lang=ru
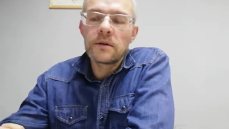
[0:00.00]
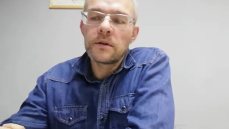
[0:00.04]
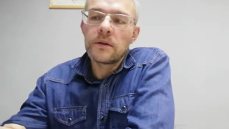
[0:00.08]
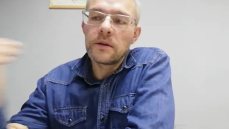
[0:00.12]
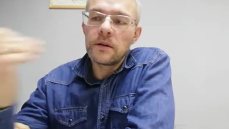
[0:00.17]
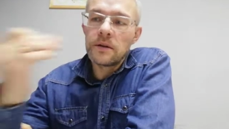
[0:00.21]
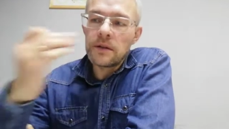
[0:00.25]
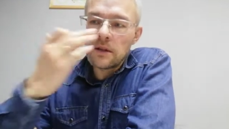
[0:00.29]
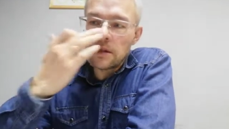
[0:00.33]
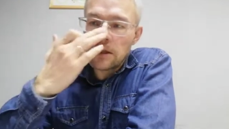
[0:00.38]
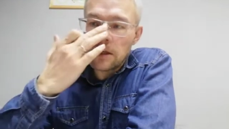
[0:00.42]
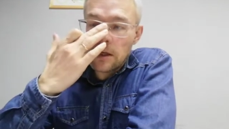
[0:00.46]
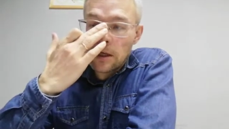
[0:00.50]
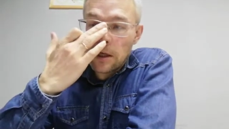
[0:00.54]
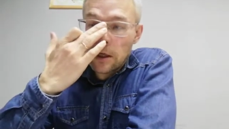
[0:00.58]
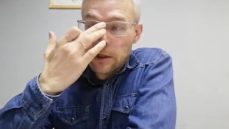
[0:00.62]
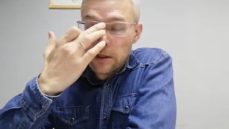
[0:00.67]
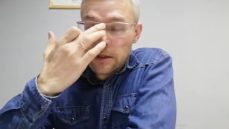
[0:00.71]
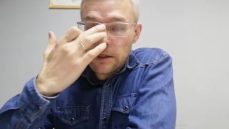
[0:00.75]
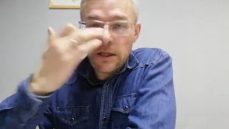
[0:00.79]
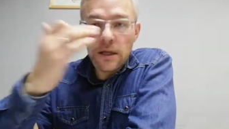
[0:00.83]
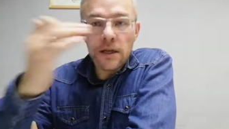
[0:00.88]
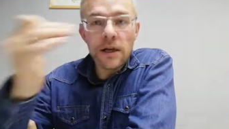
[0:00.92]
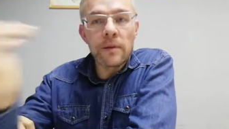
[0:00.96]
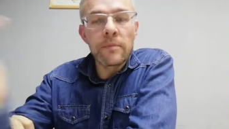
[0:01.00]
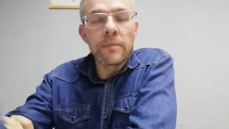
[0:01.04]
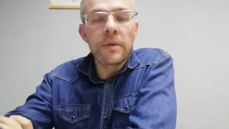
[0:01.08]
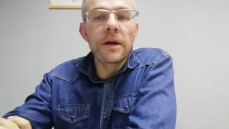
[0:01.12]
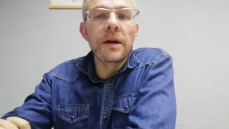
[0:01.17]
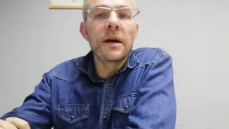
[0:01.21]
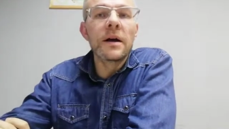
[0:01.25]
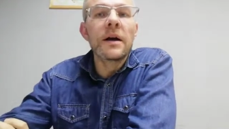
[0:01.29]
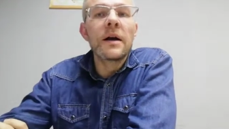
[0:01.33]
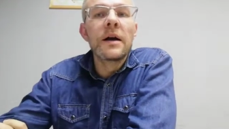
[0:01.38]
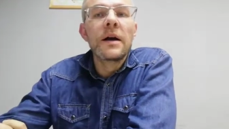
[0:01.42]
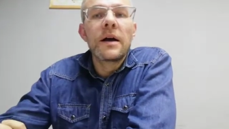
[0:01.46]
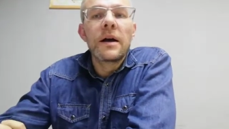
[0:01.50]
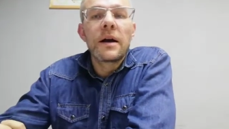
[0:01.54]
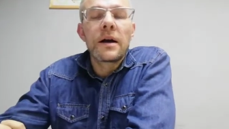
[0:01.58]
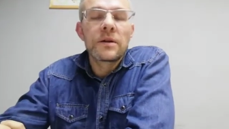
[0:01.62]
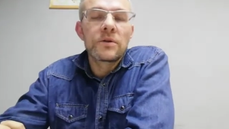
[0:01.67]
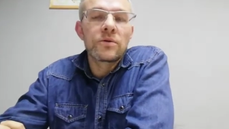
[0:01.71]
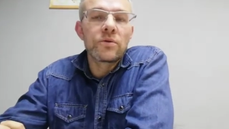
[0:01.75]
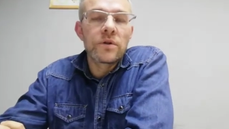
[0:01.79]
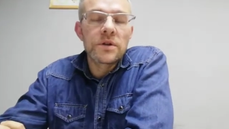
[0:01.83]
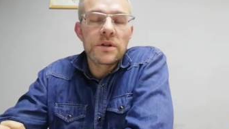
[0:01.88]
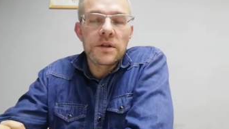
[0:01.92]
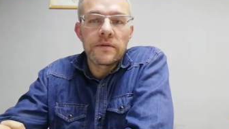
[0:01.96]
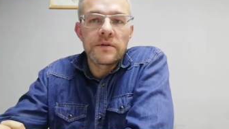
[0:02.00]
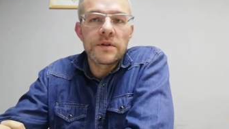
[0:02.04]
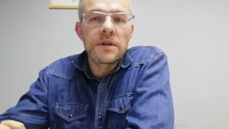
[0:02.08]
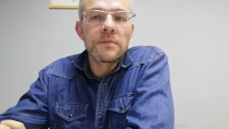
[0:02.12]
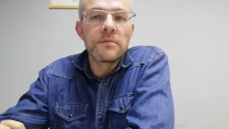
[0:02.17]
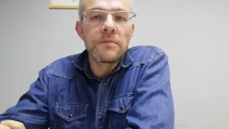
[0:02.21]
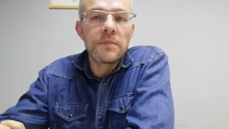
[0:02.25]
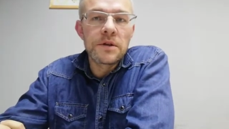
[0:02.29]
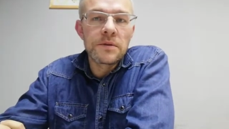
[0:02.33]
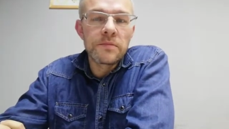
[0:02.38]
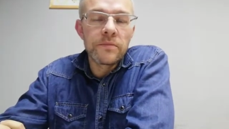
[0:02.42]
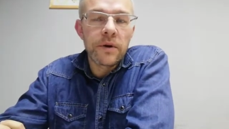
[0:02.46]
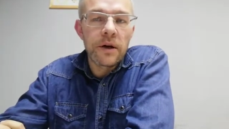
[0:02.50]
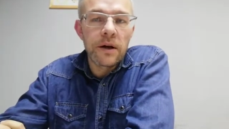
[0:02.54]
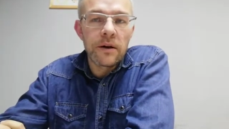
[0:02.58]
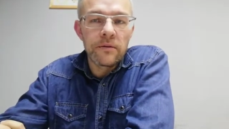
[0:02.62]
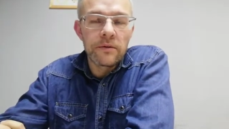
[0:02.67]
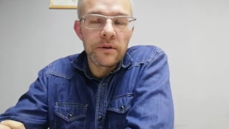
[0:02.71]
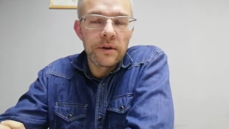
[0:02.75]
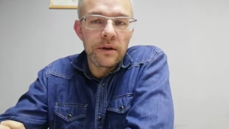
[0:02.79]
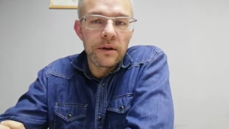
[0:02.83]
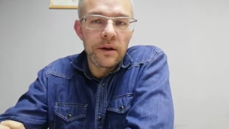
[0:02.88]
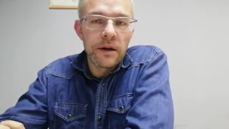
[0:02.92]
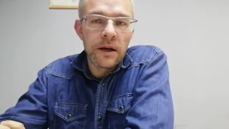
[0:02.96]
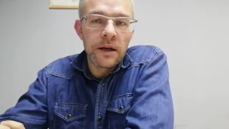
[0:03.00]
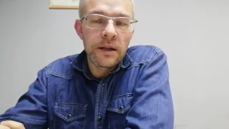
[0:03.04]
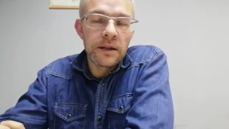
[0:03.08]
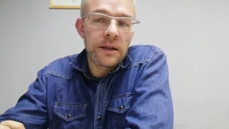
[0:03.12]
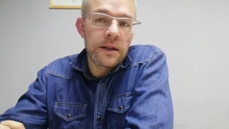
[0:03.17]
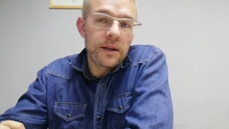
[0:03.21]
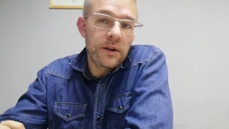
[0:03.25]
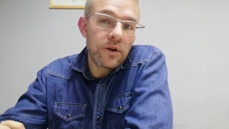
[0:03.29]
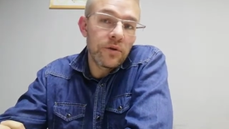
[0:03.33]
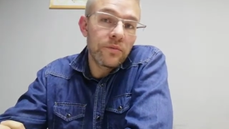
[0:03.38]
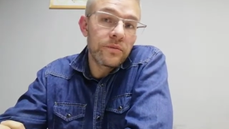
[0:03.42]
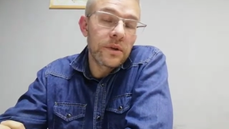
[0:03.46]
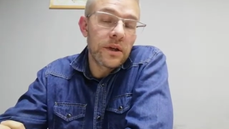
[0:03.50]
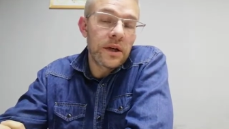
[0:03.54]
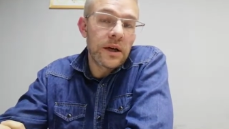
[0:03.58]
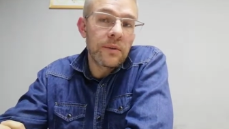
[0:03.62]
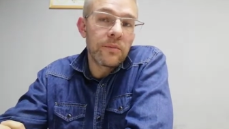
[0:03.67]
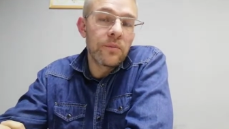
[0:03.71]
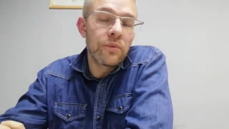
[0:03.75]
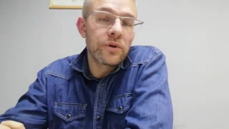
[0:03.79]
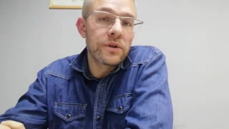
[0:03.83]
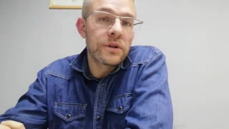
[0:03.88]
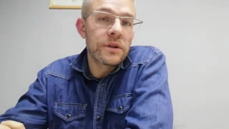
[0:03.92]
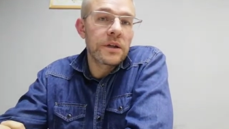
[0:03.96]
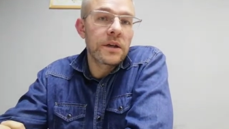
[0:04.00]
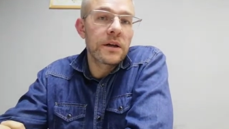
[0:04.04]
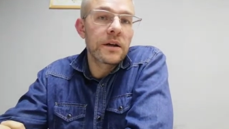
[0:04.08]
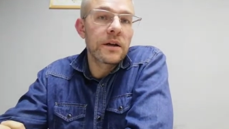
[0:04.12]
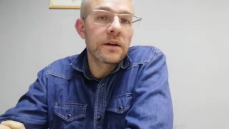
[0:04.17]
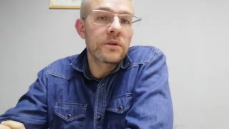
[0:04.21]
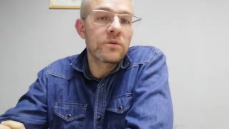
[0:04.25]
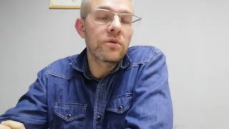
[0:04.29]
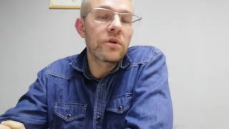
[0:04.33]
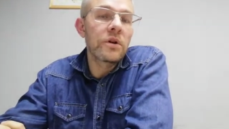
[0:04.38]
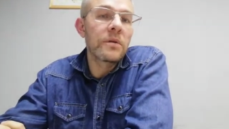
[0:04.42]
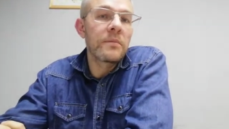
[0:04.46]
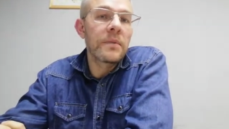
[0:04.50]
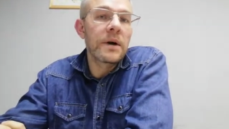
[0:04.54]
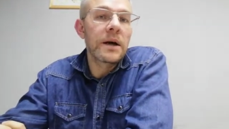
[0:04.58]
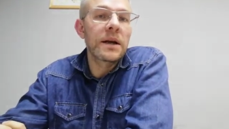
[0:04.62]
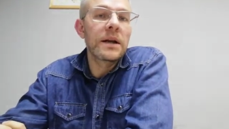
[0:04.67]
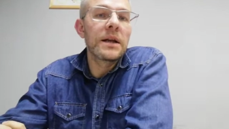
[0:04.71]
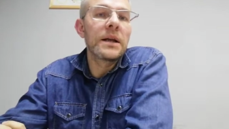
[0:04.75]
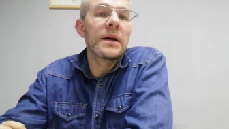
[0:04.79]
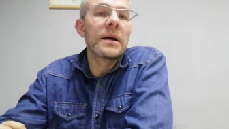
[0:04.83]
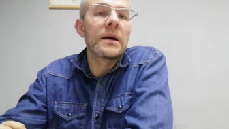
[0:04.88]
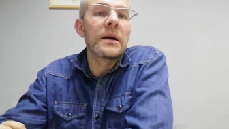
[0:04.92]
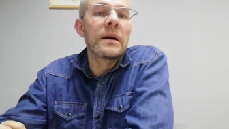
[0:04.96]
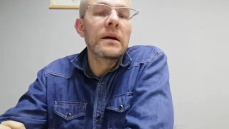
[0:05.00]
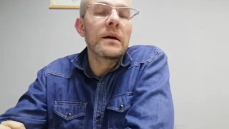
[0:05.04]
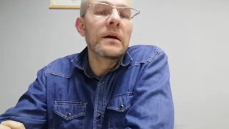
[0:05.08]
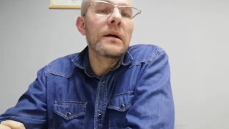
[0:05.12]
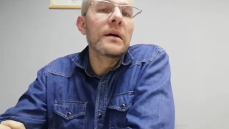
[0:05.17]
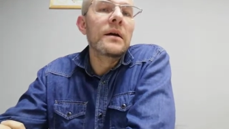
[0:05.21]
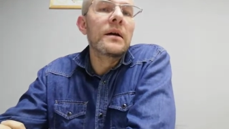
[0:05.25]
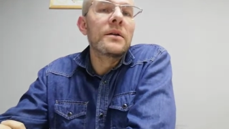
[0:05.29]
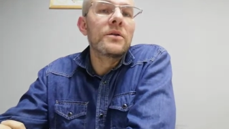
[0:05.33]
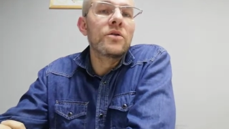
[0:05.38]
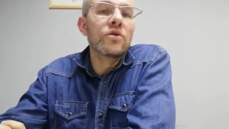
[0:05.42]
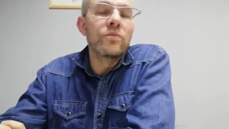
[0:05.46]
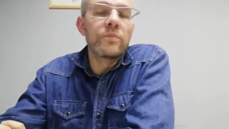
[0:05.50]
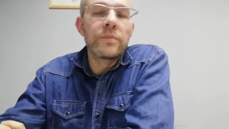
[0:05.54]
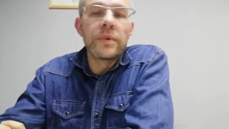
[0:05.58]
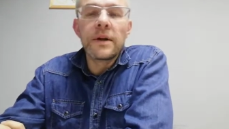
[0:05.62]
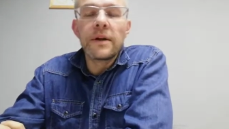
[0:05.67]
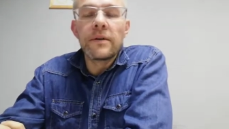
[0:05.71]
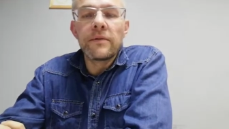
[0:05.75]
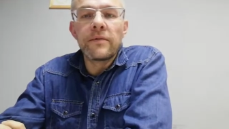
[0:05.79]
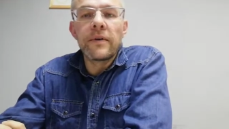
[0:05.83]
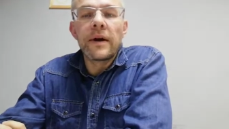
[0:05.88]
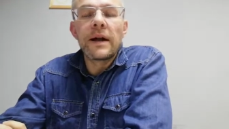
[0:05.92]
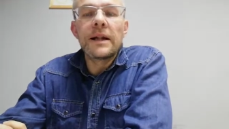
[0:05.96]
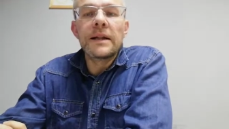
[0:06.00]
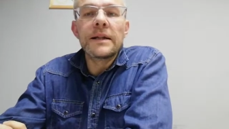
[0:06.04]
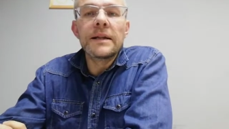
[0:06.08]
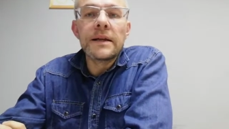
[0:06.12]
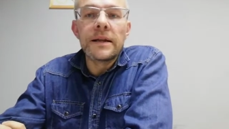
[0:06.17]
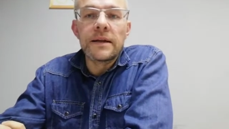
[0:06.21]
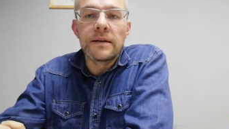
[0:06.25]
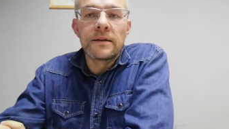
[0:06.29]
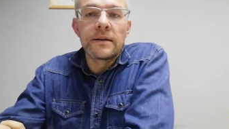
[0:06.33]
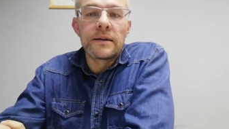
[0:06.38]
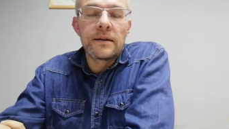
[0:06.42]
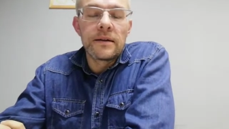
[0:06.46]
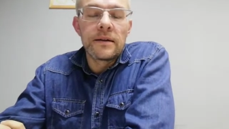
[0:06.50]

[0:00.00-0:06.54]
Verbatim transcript: Не те рабы, которые совсем бесправные, а наемные работники, которые могли, ну, были вольны